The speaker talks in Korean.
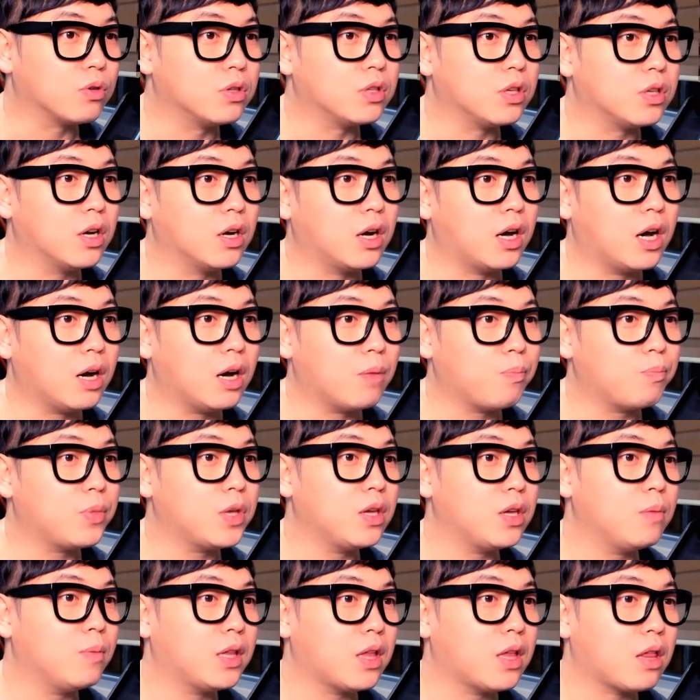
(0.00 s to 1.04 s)
그냥
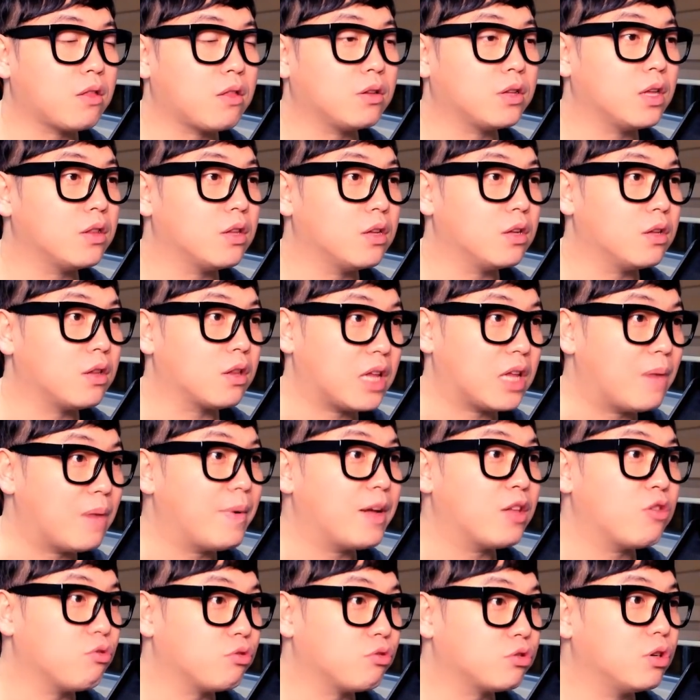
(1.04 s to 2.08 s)
학비만 했을 때는
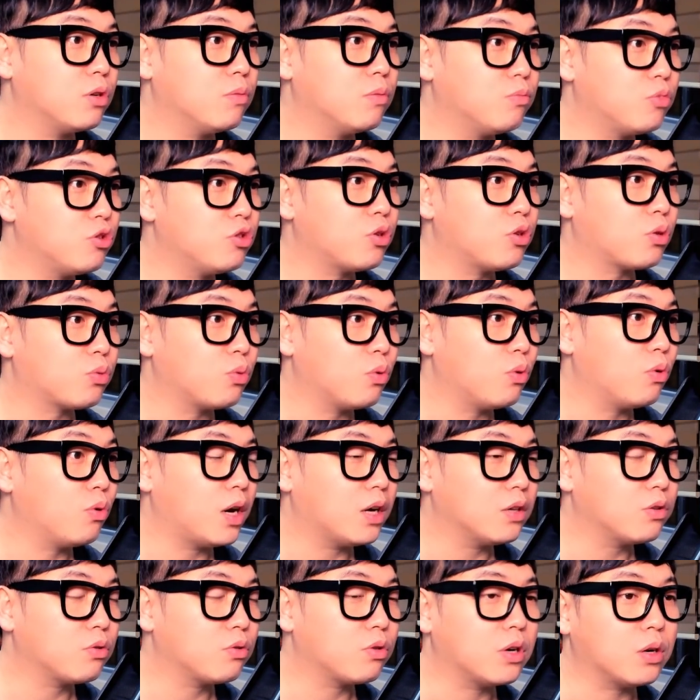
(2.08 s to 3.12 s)
4만 6천 불 정도
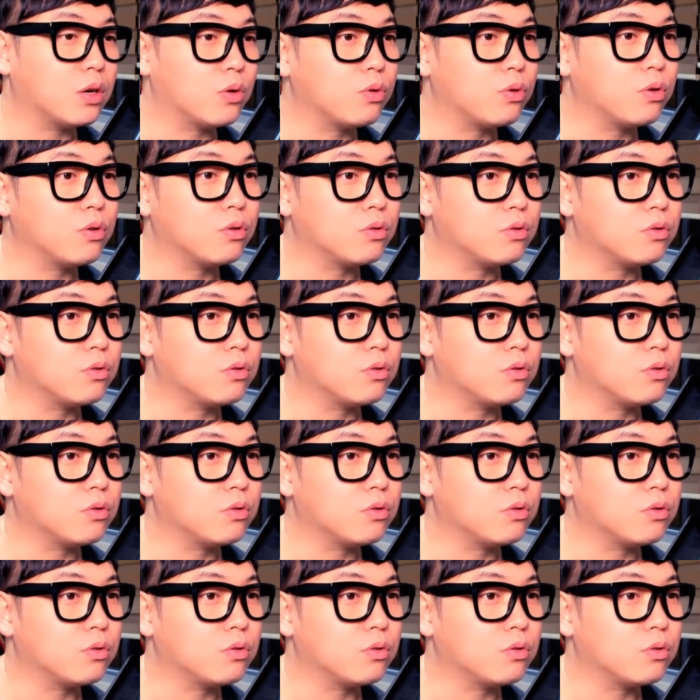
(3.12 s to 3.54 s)
하더라고요.